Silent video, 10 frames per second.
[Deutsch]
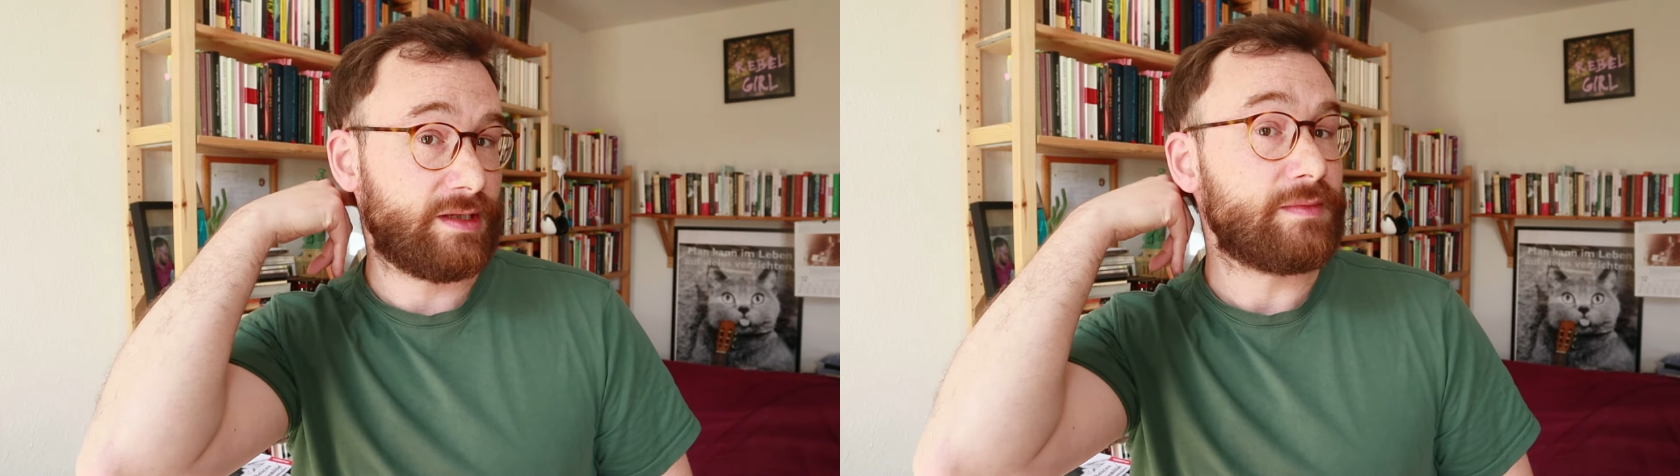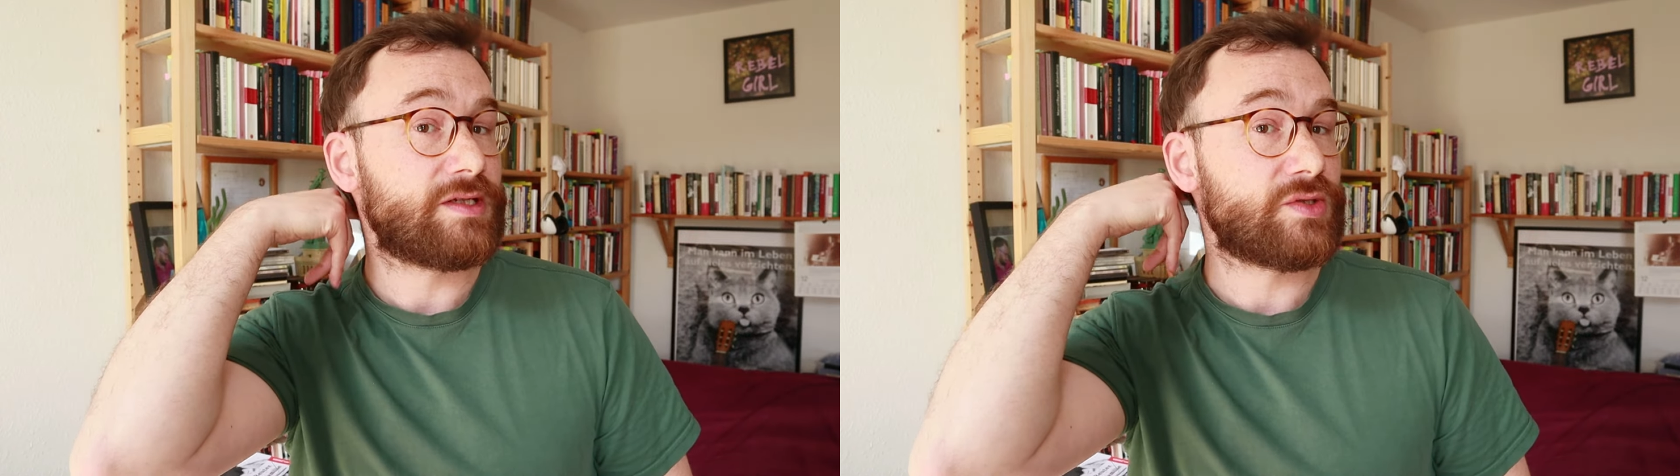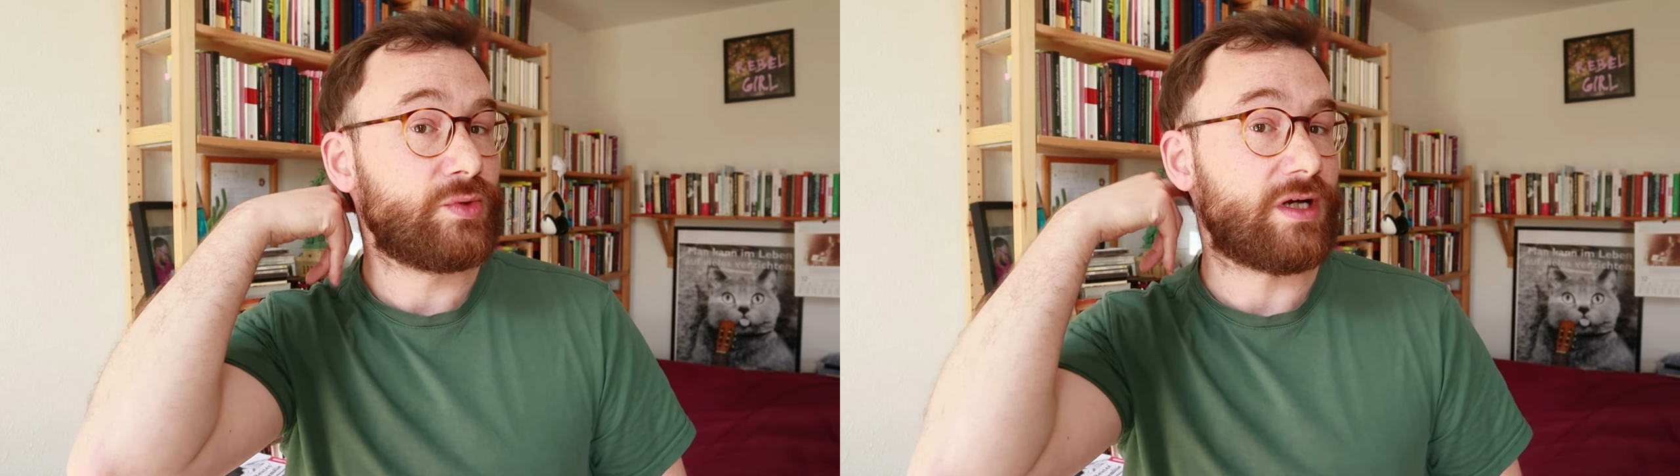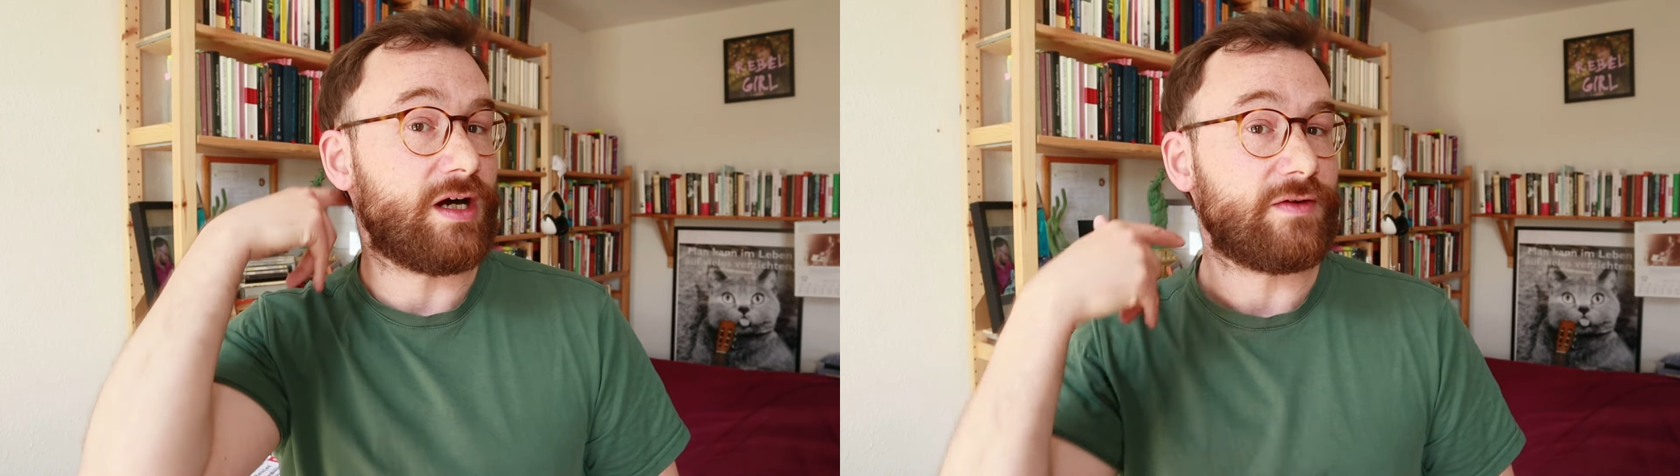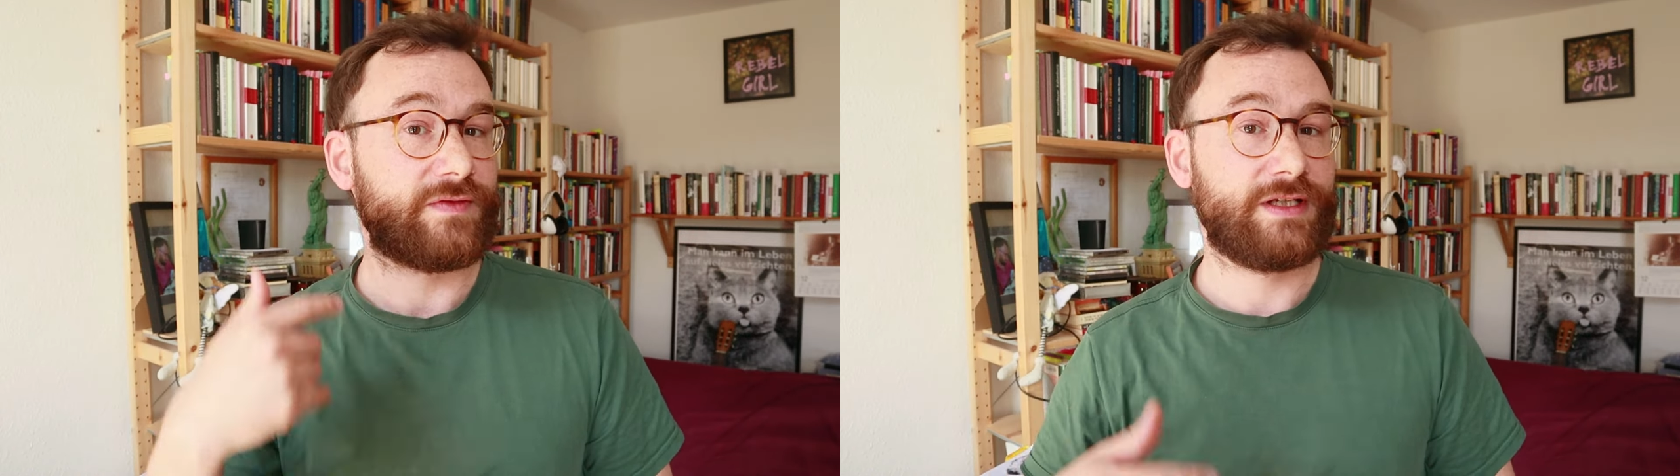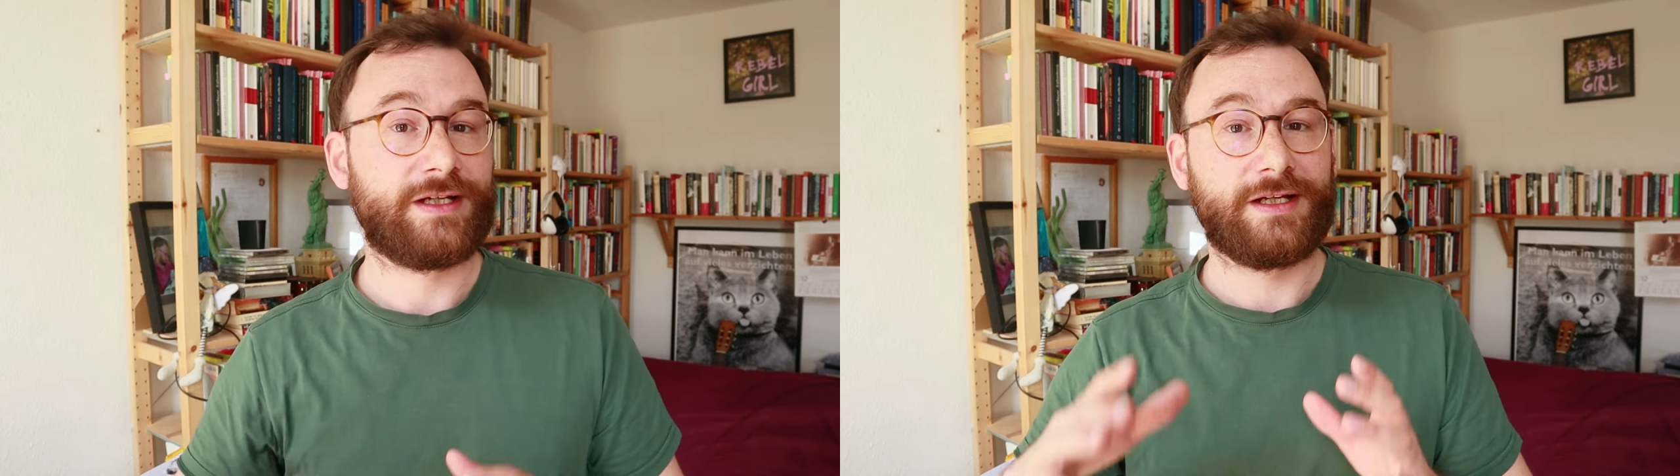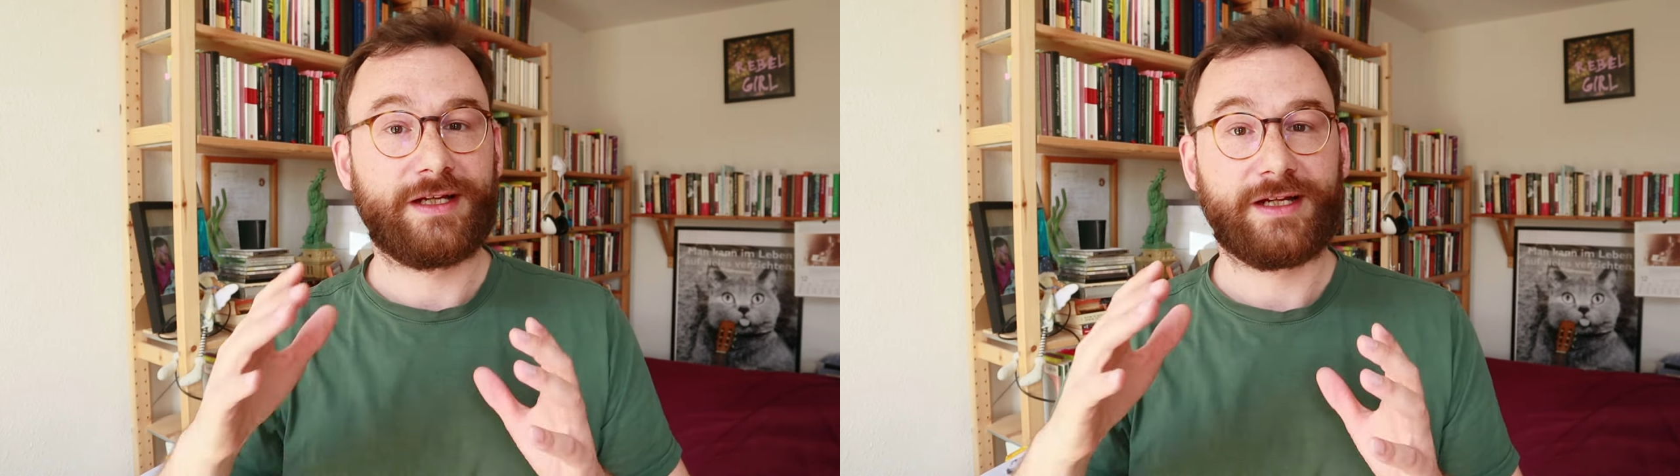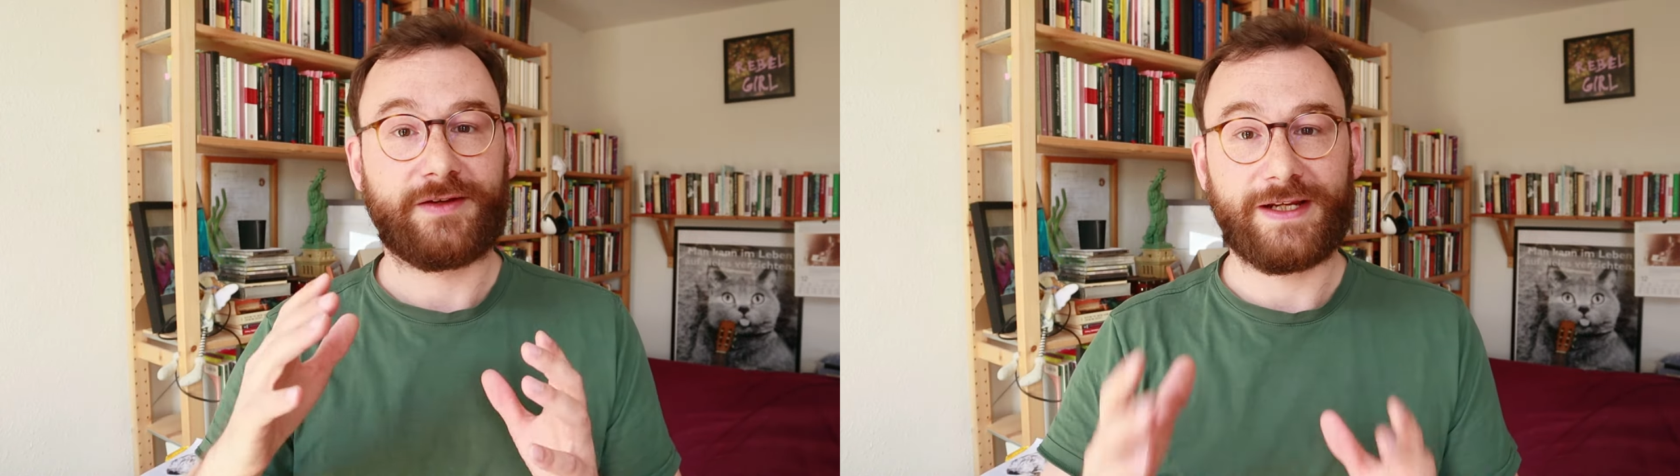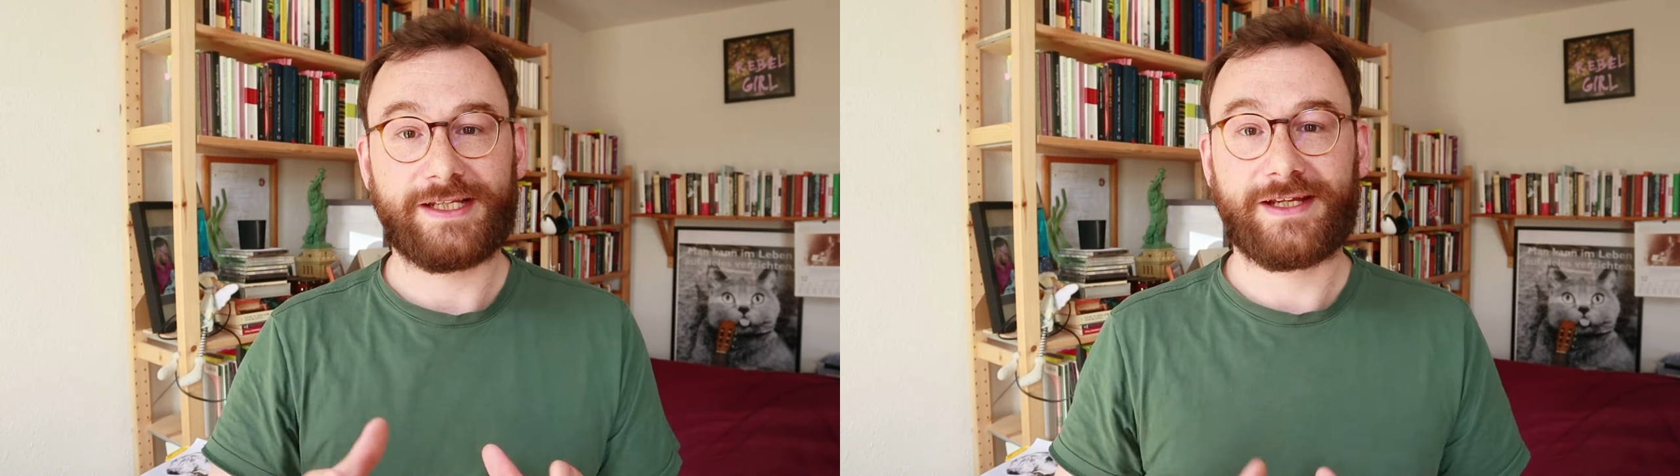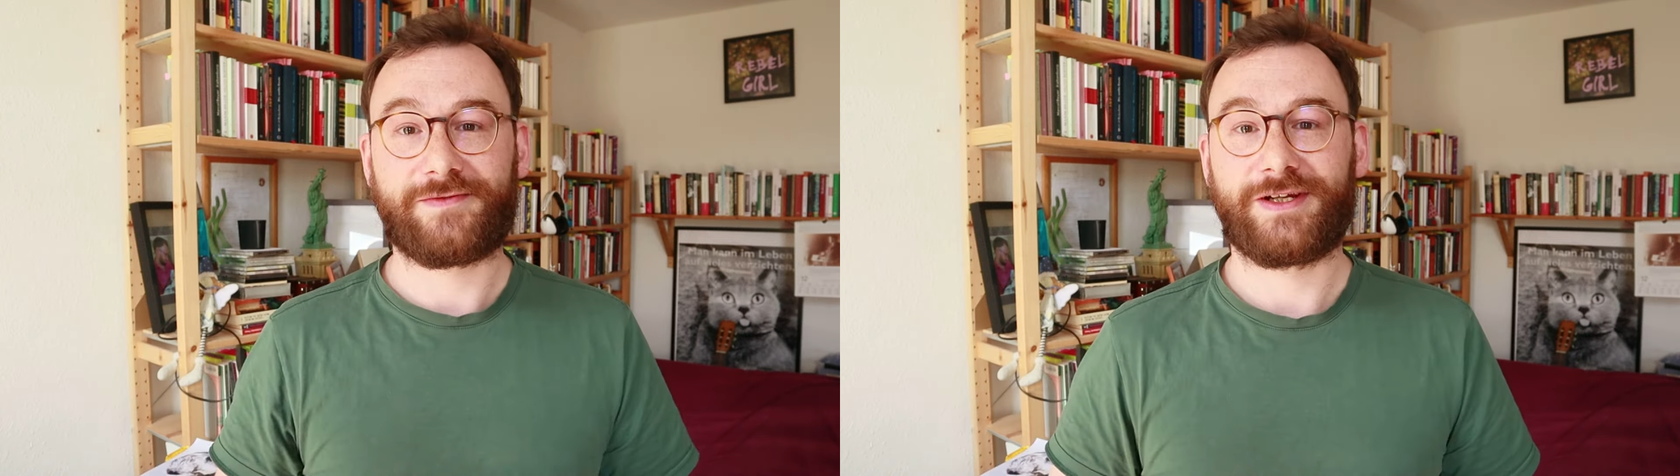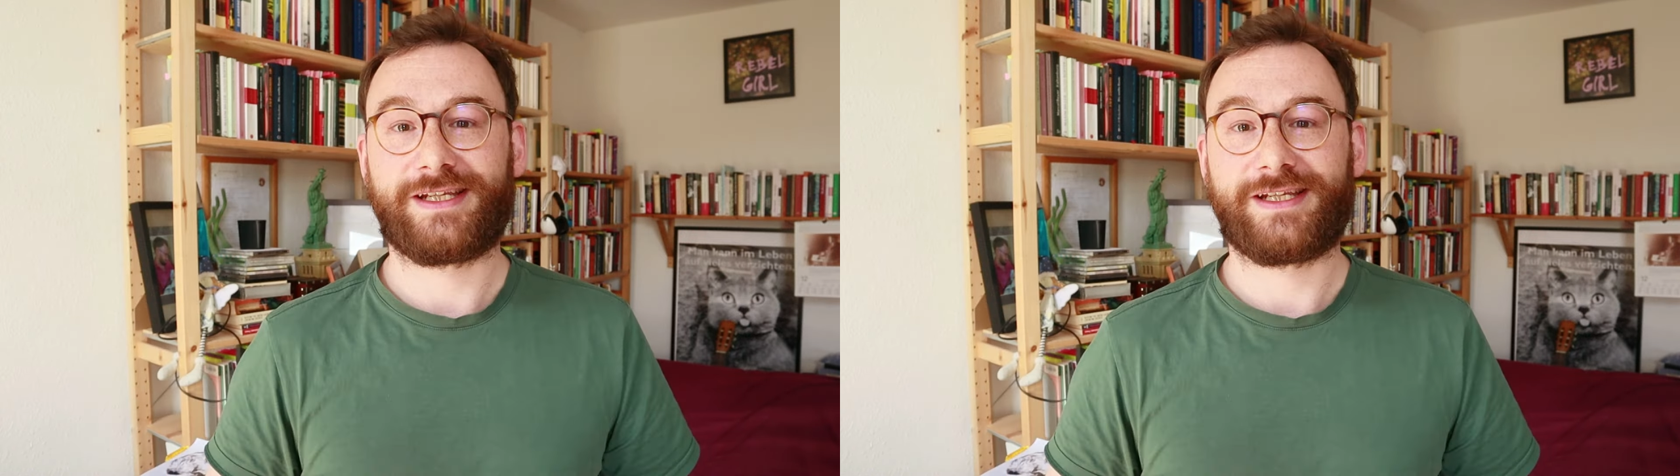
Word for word: in Bezug auf die Qualität von